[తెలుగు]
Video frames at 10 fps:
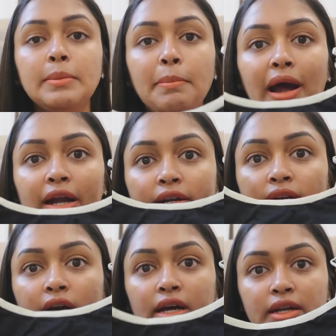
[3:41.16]
ఇది
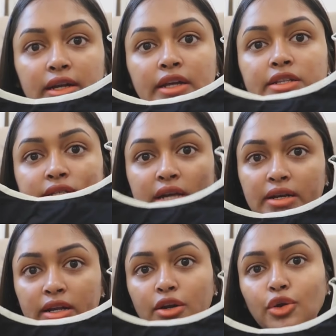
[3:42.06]
ప్యాడెడ్ కాదండి
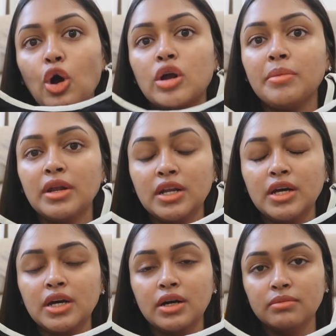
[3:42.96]
జనరల్ నార్మల్
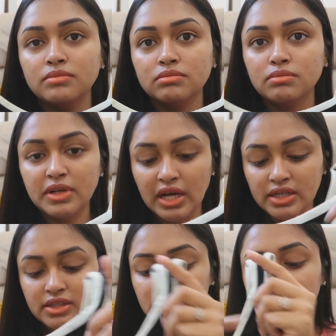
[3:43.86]
బ్రా
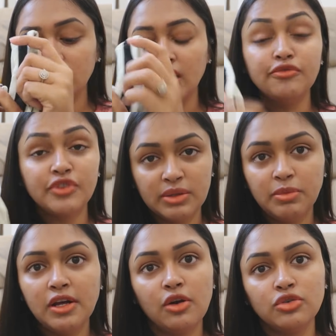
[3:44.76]
ఇది
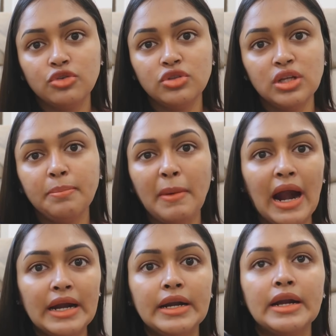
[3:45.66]
కంఫర్టబుల్గా ఉంటుంది
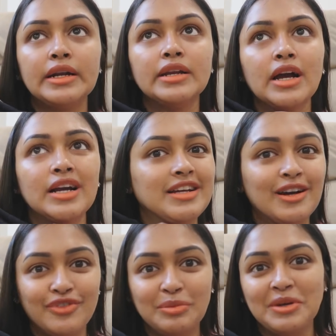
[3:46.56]
ప్యాడెడ్ అంటే నాకైతే
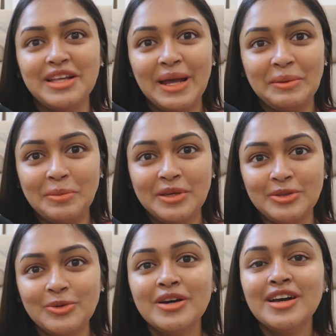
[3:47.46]
కంఫర్టబుల్గా
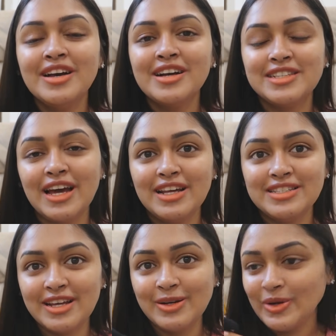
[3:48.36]
అనిపించదు
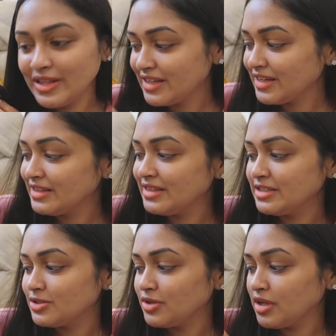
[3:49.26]
చాలాసార్లు అందుకని
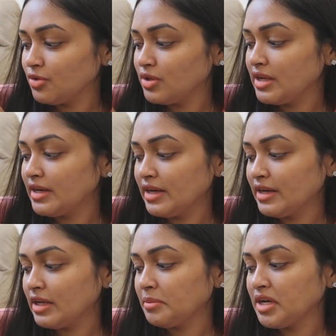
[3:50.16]
తీసుకున్నాను
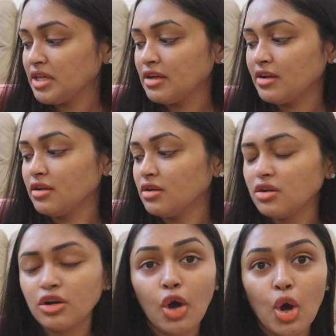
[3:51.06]
ఇదేంటంటే మనకి
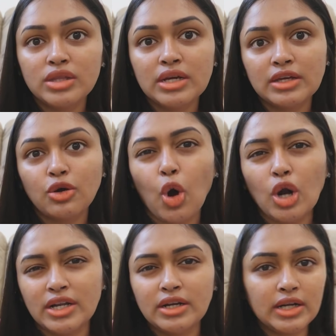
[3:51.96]
క్లాత్ అయితే
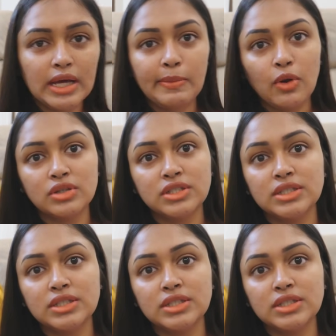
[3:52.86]
కాటన్ టైప్లో